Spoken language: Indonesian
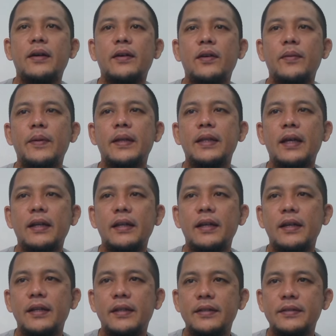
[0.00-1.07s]

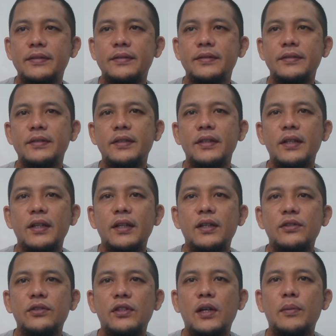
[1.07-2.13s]
Komentarnya
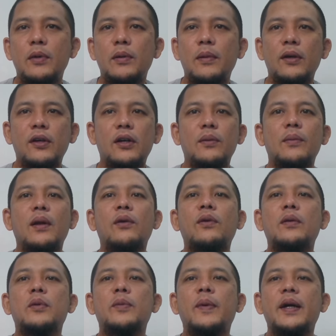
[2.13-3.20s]
sudah
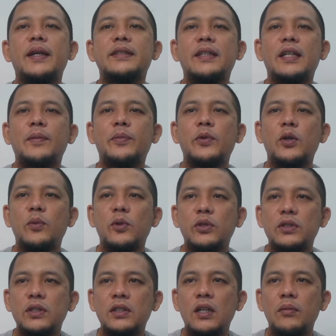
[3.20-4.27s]
melakukan berbagai cara
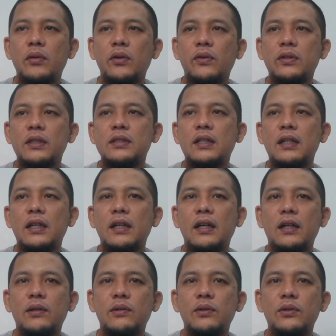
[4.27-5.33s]
promosi dan mengikuti saran
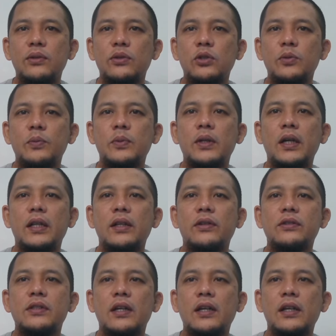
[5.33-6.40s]
akun YouTube Gani
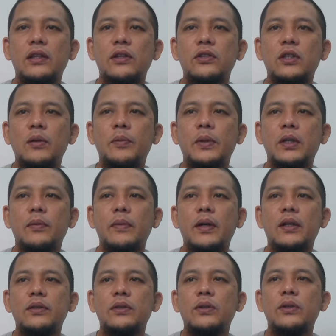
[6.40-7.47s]
Rozaki terutama
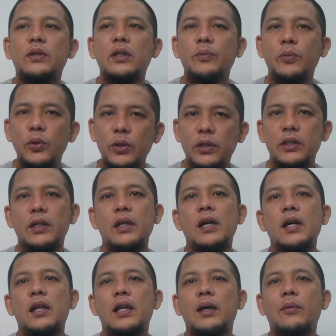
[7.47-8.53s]
perkembangan toko Deep Hood.
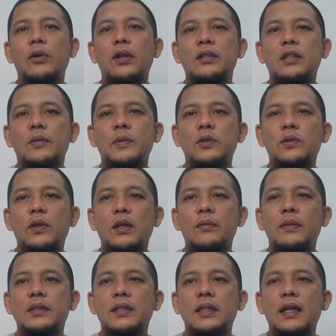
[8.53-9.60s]
Namun hasil penjualan
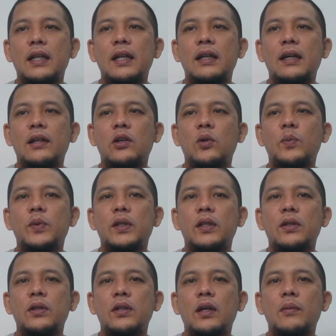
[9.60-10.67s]
masih kalah dengan
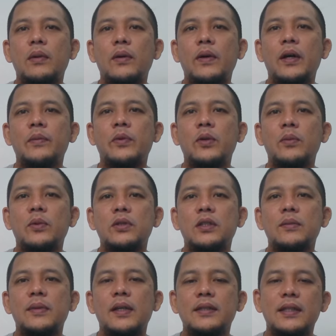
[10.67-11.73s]
kompetitor yang melakukan promosi
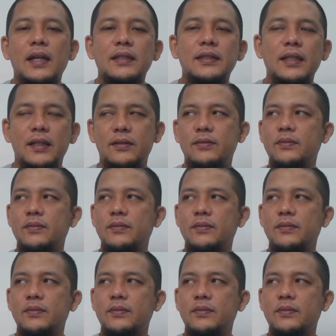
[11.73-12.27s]
biasa aja.